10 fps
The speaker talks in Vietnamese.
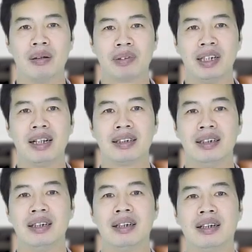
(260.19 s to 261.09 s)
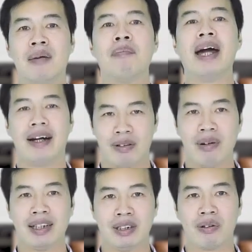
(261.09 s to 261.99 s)
thậm chí là gì là mẹ
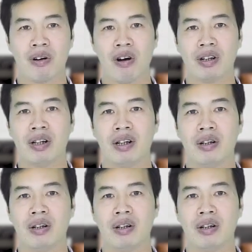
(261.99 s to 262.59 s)
cũng hay chiều con